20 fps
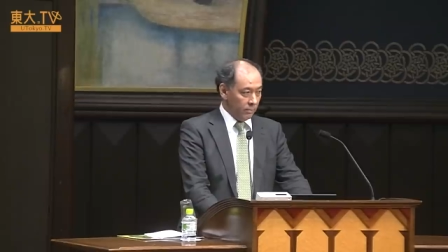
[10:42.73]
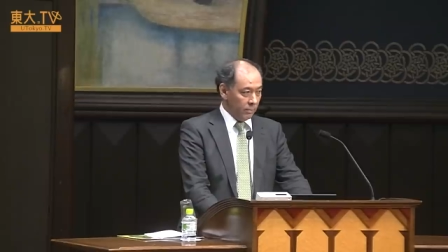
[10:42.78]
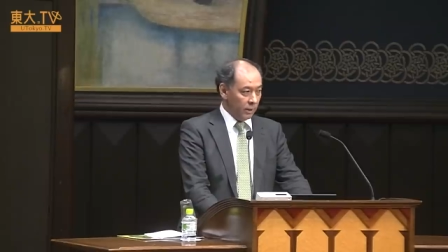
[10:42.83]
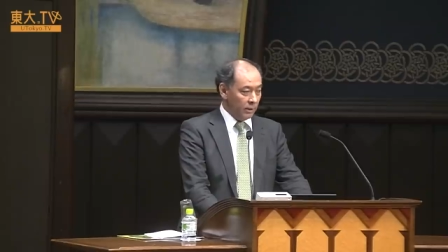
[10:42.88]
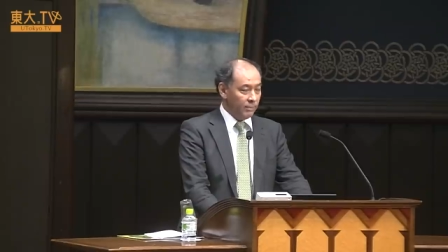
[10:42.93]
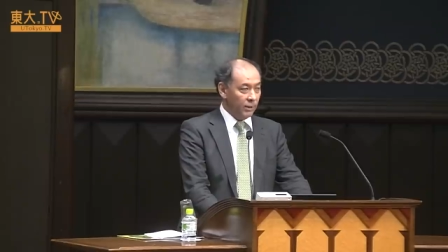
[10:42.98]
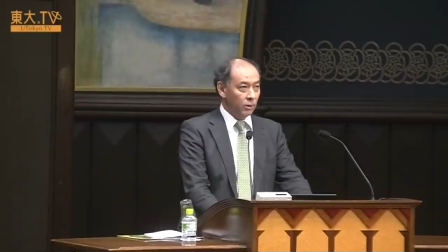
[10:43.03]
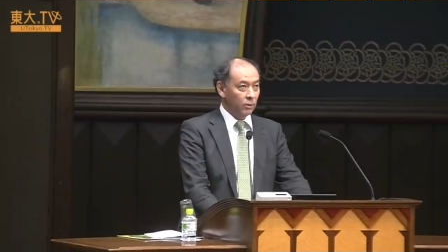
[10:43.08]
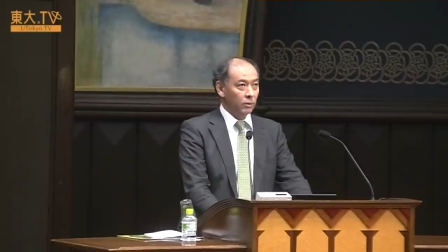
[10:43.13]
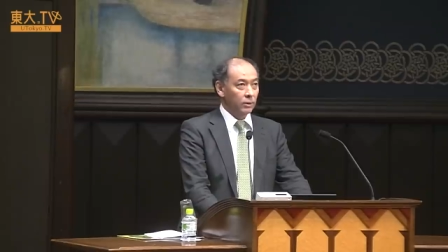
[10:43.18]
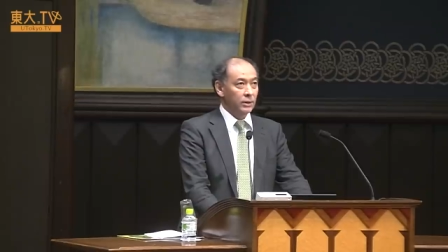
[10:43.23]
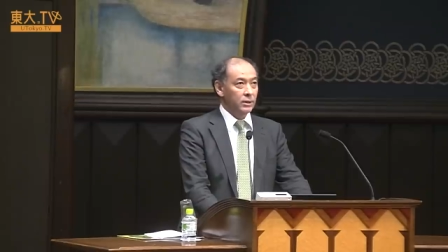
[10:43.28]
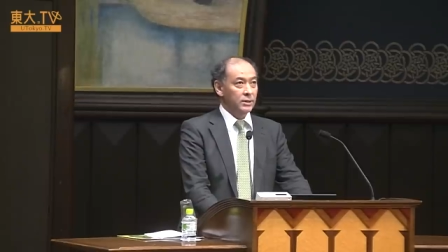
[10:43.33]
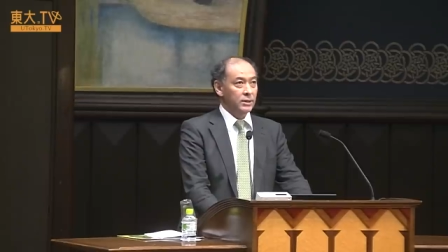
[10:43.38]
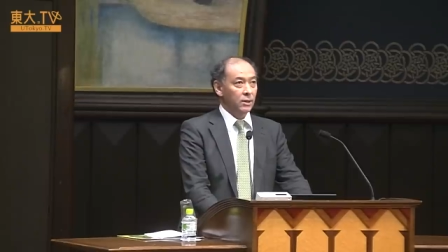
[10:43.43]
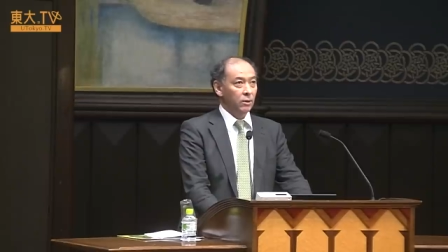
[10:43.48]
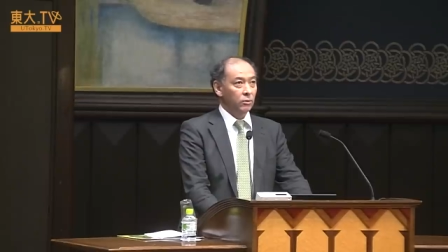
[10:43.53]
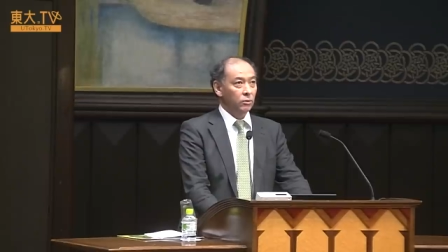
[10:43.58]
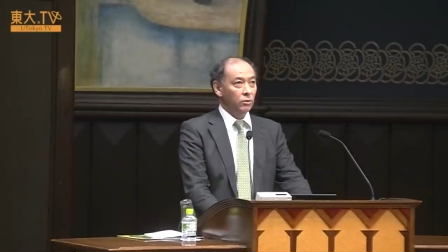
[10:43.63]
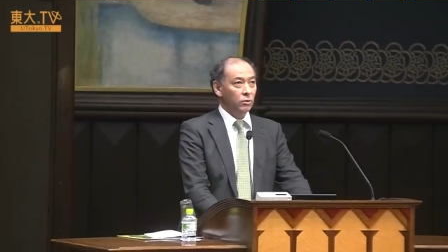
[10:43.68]
まあ、今の
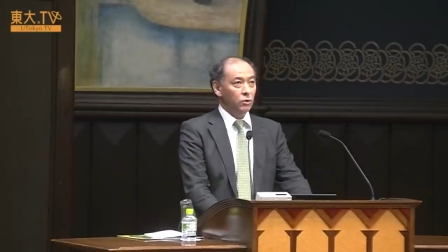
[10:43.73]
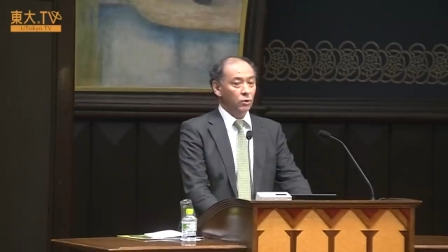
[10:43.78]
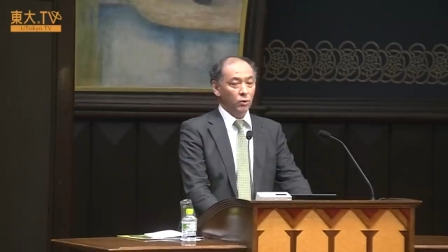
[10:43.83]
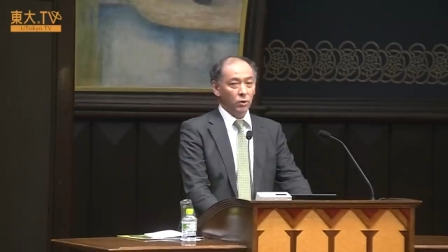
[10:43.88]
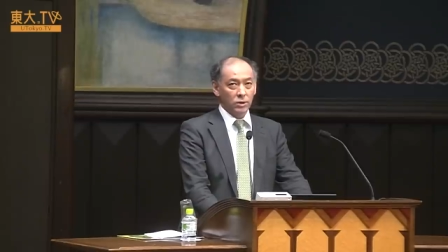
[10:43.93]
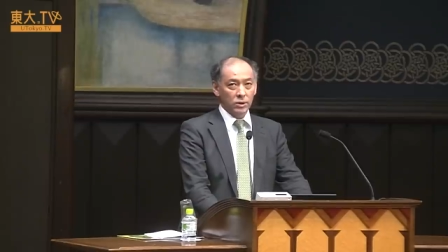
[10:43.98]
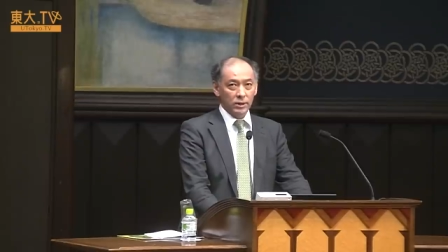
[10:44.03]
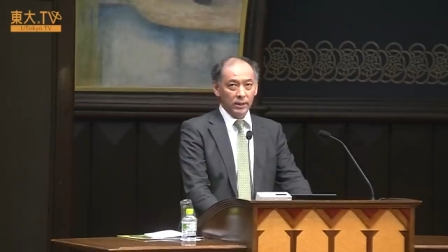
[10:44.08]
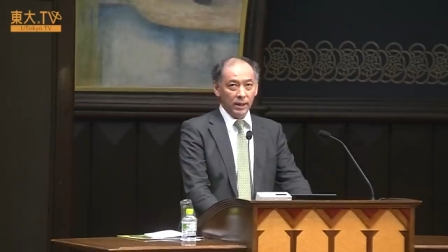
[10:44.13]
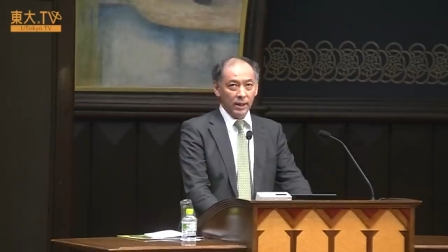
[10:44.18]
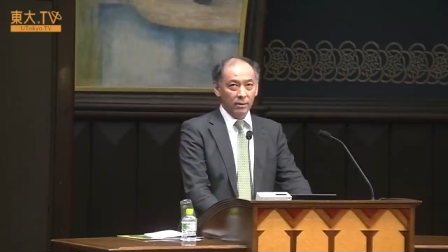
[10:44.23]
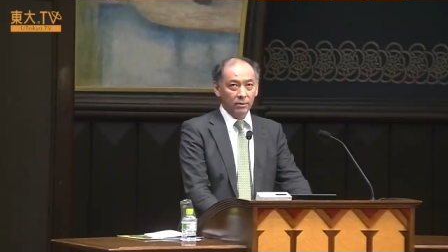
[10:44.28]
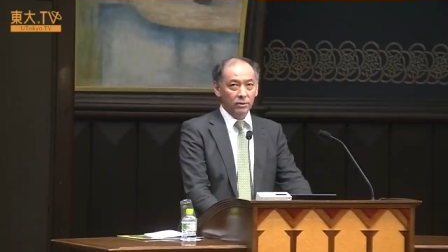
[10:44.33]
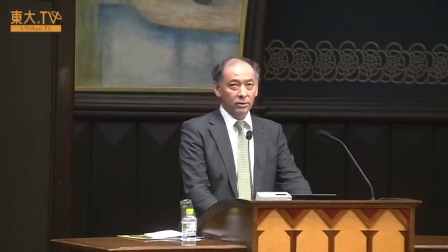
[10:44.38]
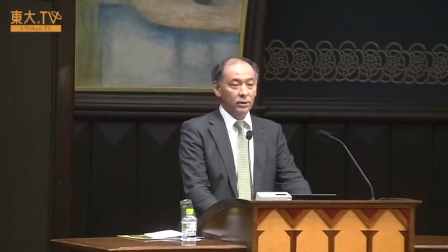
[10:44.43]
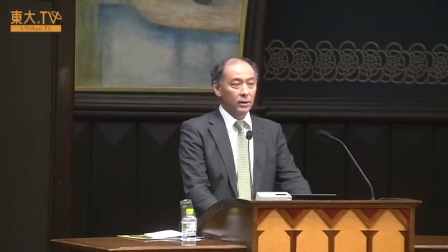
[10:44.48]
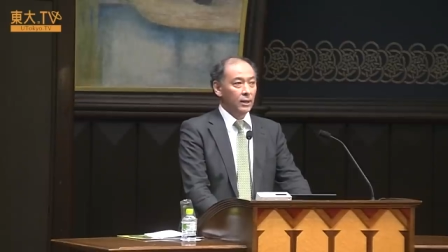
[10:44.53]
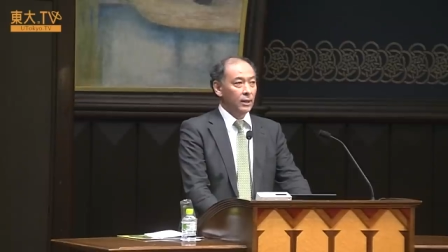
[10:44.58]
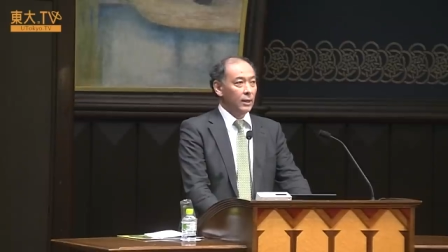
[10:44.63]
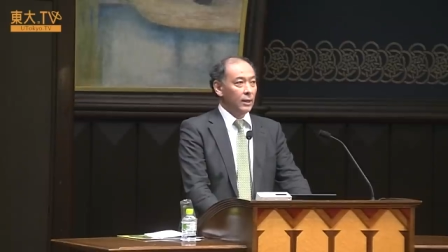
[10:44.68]
ギリシャ語とちょっと違
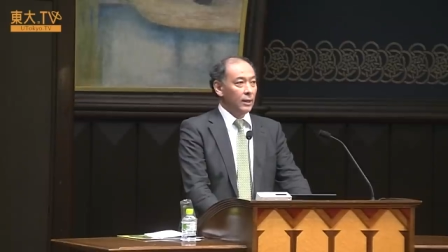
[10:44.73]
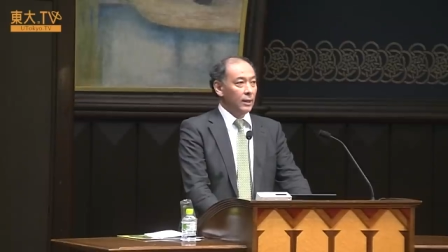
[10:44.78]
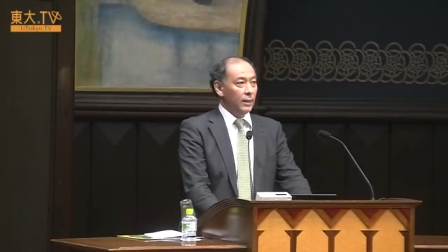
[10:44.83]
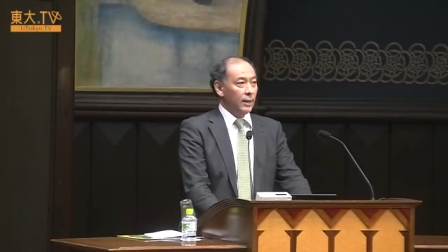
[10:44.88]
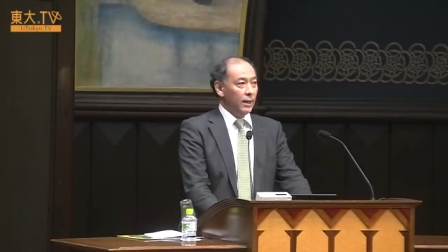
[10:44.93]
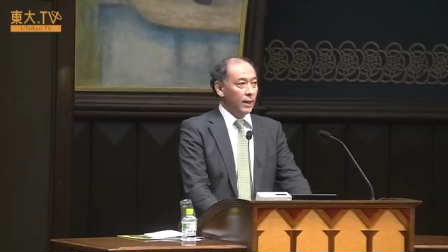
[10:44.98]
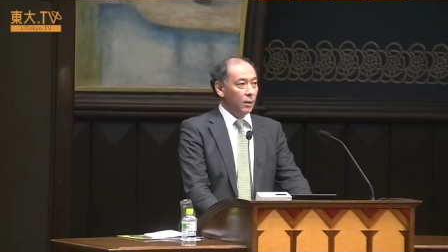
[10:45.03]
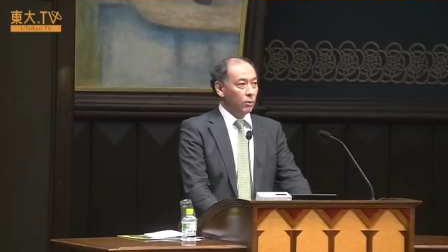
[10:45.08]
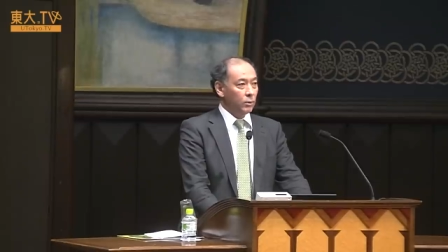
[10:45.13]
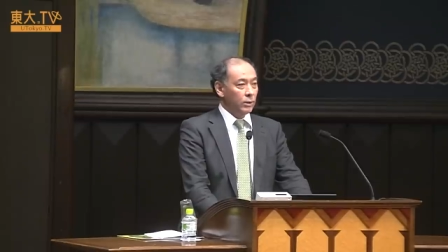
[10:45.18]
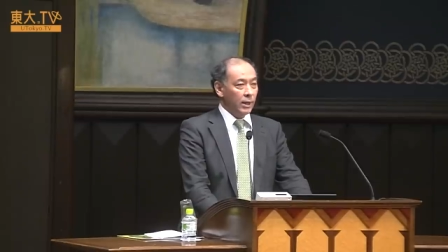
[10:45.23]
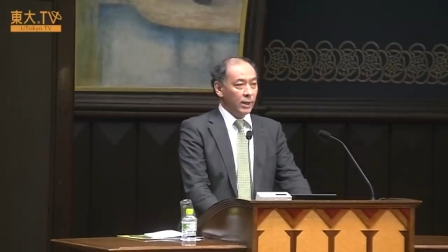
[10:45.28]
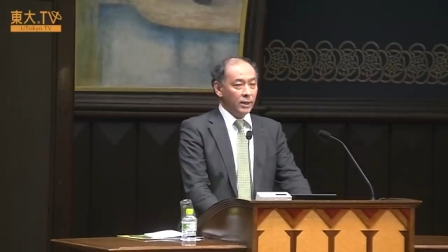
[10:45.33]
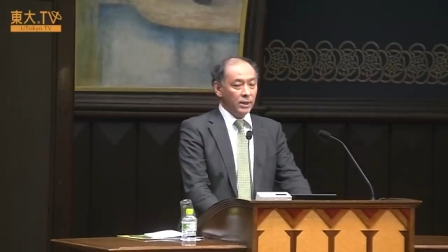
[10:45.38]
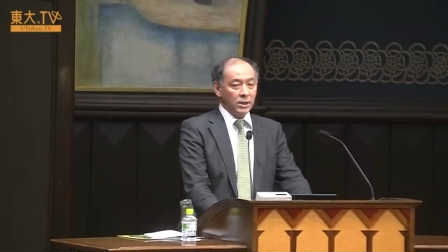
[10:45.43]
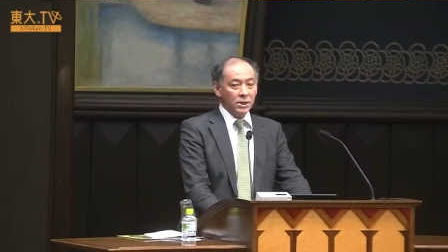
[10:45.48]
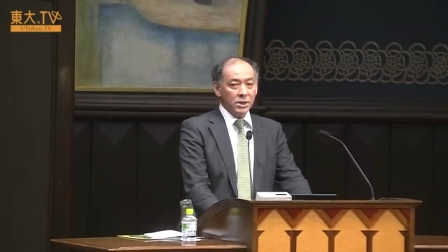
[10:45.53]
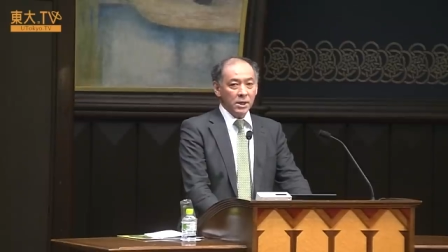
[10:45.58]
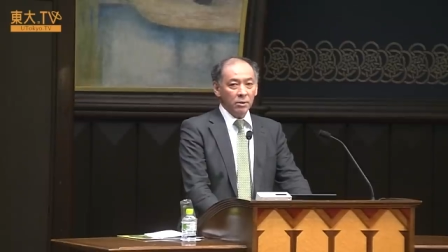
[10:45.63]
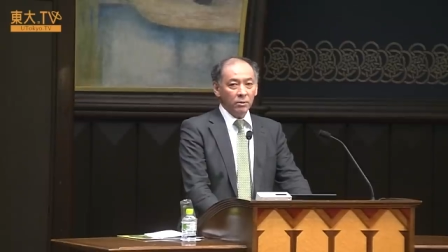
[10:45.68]
う古代
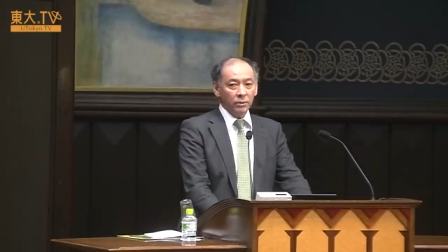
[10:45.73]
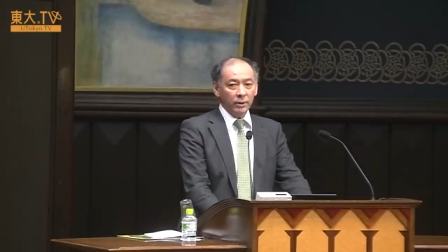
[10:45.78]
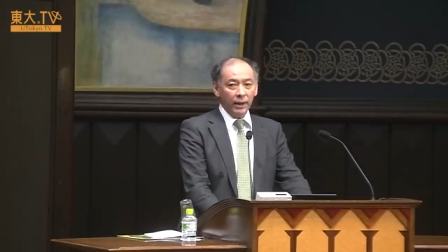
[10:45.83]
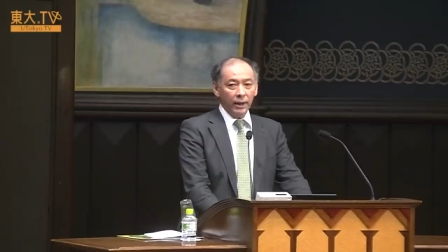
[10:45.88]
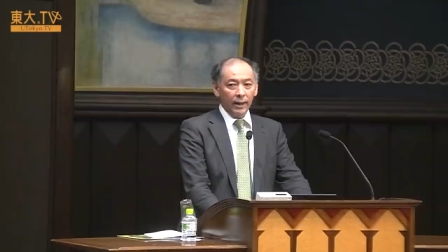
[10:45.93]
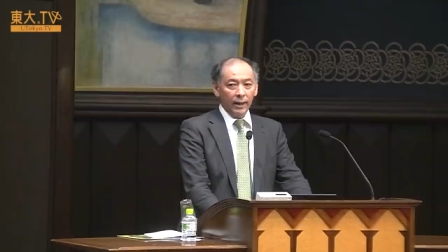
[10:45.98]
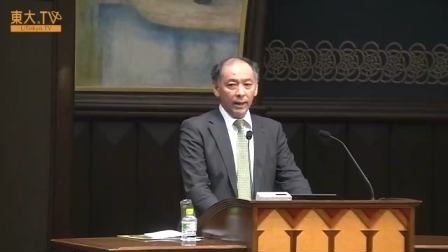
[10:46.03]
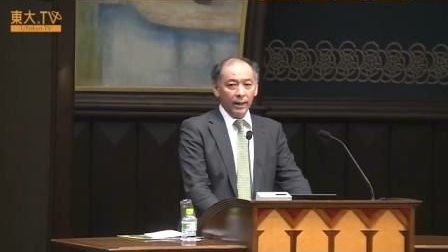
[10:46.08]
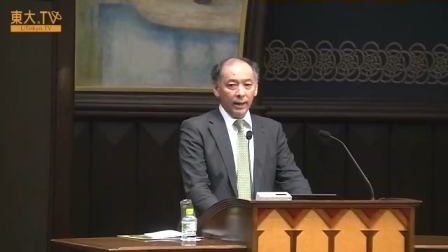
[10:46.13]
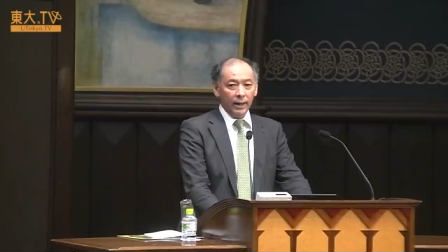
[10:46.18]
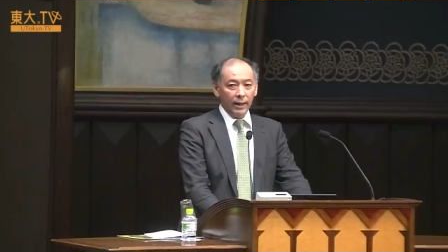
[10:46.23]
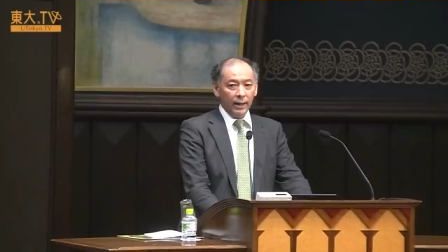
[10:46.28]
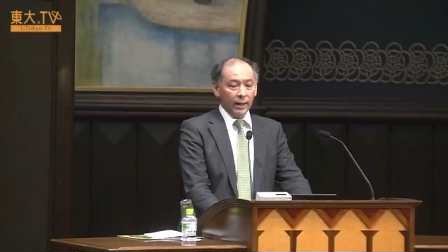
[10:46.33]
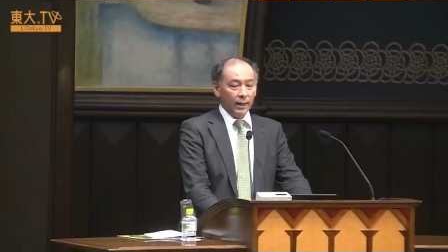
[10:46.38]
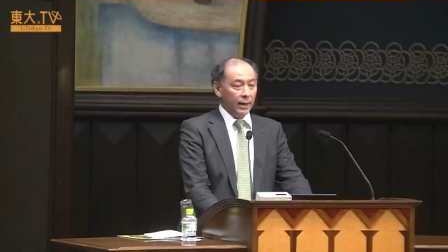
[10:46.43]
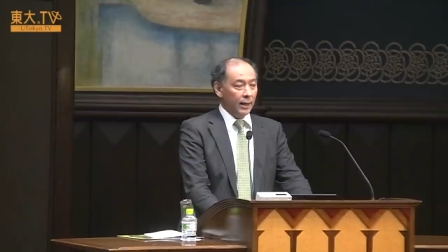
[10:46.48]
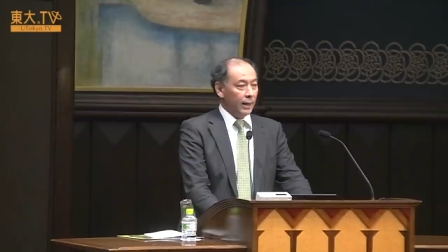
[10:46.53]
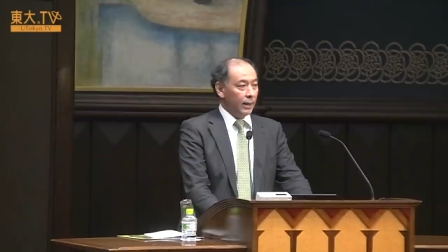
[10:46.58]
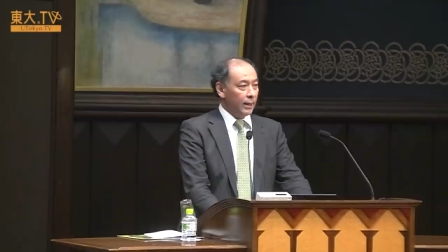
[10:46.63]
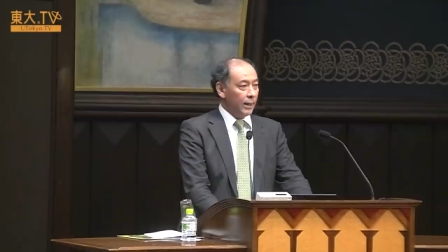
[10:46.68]
ギリシャ語
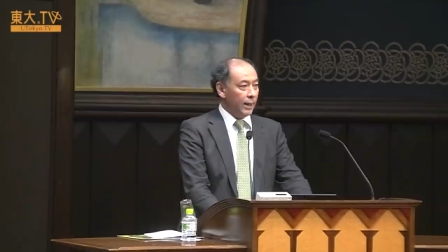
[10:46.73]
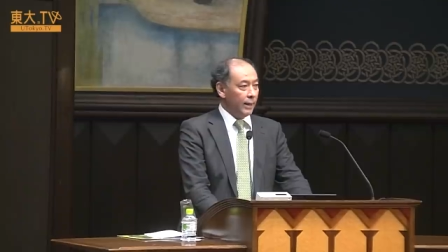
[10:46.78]
で